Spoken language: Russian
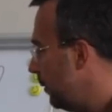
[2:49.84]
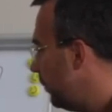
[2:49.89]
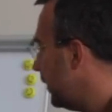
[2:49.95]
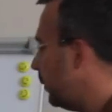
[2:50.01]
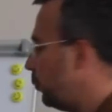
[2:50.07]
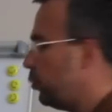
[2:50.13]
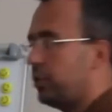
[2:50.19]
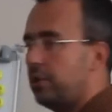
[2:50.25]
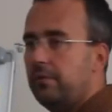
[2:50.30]

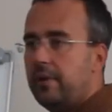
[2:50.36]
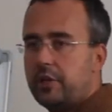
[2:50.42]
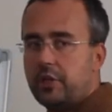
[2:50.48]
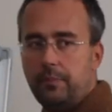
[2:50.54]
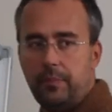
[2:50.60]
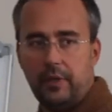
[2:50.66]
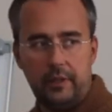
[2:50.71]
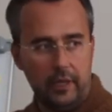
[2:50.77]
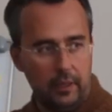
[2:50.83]
Потому что ваша
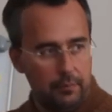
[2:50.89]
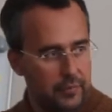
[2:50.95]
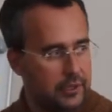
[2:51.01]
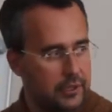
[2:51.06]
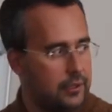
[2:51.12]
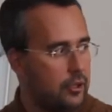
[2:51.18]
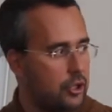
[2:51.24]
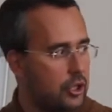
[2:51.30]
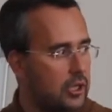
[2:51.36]

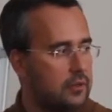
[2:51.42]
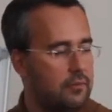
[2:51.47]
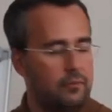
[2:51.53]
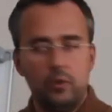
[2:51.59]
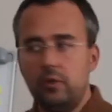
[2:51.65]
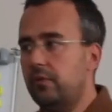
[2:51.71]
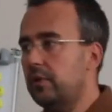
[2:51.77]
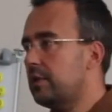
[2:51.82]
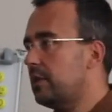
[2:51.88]
потребность сейчас в
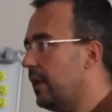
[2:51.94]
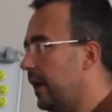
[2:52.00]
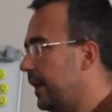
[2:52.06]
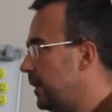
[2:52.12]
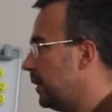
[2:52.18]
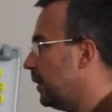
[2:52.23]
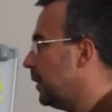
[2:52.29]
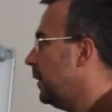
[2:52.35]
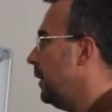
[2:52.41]
новых
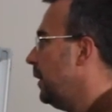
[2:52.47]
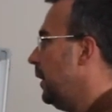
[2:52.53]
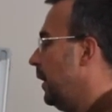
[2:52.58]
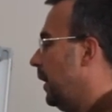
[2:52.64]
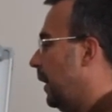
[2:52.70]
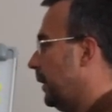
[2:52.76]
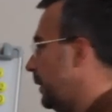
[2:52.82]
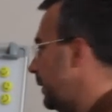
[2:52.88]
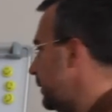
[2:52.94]
знаниях –
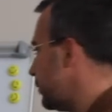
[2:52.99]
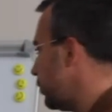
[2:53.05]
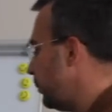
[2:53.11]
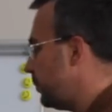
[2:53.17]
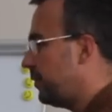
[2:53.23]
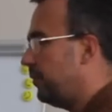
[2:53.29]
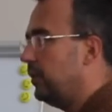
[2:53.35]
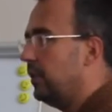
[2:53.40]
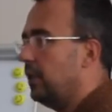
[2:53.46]
она,
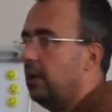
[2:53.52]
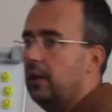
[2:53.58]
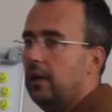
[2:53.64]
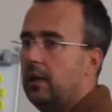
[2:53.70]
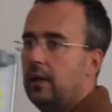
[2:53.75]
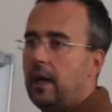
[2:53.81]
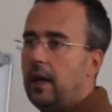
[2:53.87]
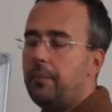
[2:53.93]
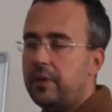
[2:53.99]
собственно,
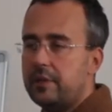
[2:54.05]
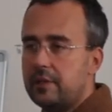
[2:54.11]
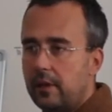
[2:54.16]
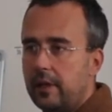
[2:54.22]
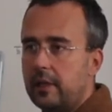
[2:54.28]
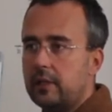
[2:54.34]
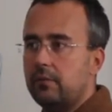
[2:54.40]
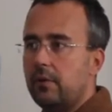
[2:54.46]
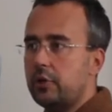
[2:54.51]
а,
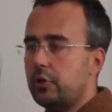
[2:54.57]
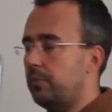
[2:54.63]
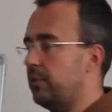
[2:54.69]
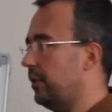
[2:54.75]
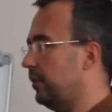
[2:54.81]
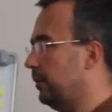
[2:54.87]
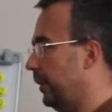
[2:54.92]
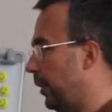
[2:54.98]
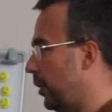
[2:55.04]
определяет вашу
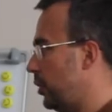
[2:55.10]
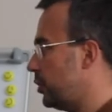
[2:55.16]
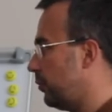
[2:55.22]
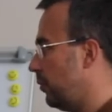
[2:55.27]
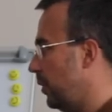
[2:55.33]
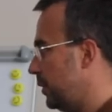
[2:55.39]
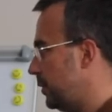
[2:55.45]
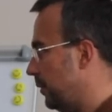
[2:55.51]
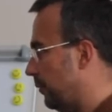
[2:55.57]

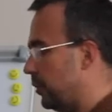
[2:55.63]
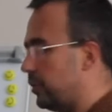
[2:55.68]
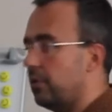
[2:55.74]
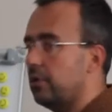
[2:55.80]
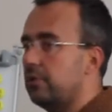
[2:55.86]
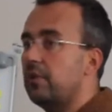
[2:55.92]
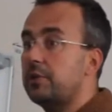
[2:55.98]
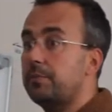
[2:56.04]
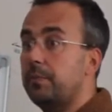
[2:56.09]
психологическую активность. То
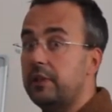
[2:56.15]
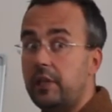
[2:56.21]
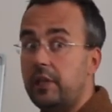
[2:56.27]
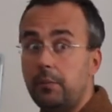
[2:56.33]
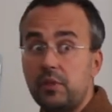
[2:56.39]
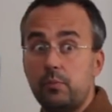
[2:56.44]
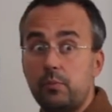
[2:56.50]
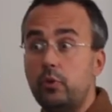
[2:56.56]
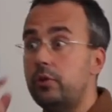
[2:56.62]
есть ваша
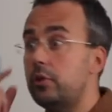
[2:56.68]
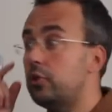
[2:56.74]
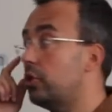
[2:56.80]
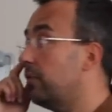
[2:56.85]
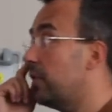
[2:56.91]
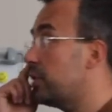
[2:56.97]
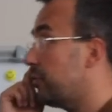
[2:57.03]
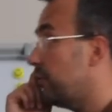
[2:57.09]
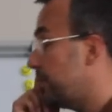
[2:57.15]
потребность будет еще и
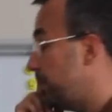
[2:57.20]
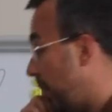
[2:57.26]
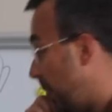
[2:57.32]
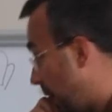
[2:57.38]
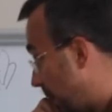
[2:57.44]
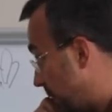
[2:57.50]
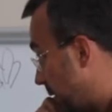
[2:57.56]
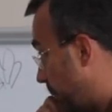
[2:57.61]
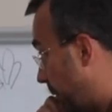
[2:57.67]
ваше
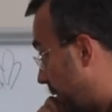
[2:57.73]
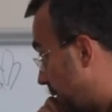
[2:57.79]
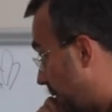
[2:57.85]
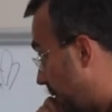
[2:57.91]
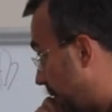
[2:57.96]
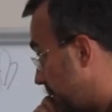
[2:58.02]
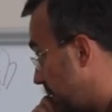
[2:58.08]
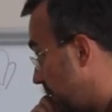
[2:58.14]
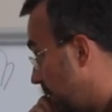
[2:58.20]
восприятие
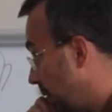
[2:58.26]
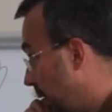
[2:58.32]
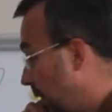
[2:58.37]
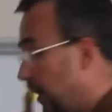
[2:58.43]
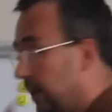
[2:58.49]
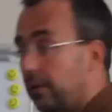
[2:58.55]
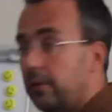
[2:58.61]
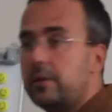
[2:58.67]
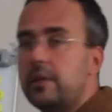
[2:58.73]
определять.
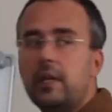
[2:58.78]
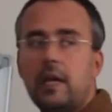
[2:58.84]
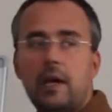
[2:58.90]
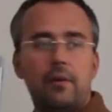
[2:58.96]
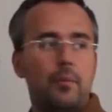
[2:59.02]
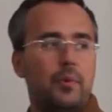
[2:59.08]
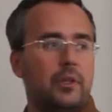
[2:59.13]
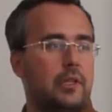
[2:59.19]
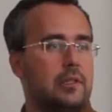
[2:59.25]
Наверняка
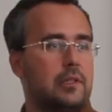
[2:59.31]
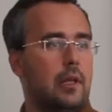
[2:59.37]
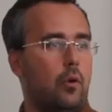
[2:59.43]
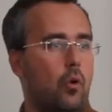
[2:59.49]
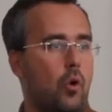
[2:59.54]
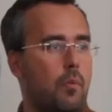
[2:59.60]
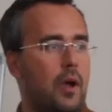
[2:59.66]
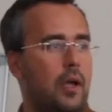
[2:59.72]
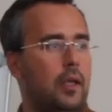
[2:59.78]
вам это
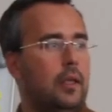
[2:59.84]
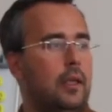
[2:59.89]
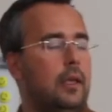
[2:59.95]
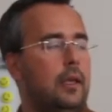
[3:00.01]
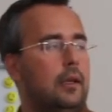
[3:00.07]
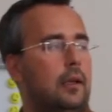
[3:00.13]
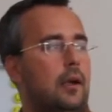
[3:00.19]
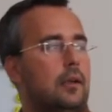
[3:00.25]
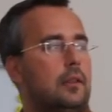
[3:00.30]
знакомо,
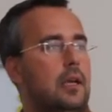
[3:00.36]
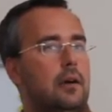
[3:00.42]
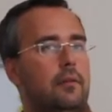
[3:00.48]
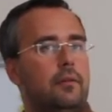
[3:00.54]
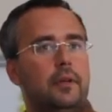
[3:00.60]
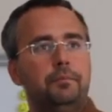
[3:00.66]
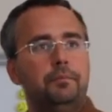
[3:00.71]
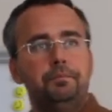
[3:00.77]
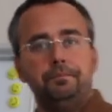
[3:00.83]
когда
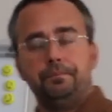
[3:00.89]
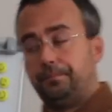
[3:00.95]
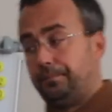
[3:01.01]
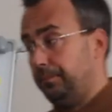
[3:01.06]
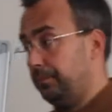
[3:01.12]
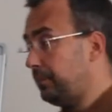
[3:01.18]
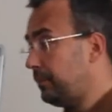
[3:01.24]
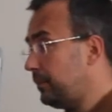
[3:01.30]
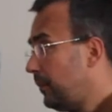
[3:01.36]
вы
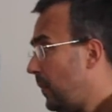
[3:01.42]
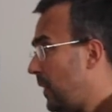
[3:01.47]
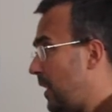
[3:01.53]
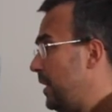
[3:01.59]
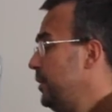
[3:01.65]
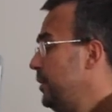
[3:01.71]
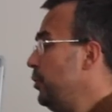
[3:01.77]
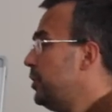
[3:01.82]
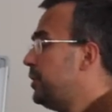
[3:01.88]

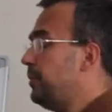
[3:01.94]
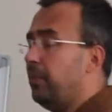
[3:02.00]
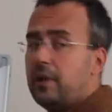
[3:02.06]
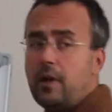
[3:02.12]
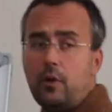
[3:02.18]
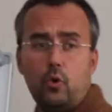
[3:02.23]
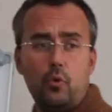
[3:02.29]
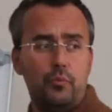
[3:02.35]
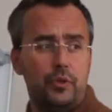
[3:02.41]
идете по
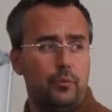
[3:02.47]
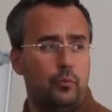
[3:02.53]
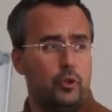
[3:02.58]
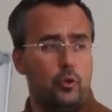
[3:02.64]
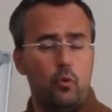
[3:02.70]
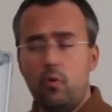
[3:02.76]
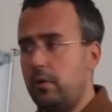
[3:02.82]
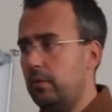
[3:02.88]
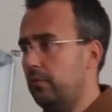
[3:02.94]
какому-нибудь
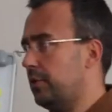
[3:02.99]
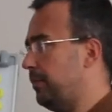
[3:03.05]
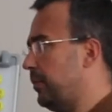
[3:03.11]
городу,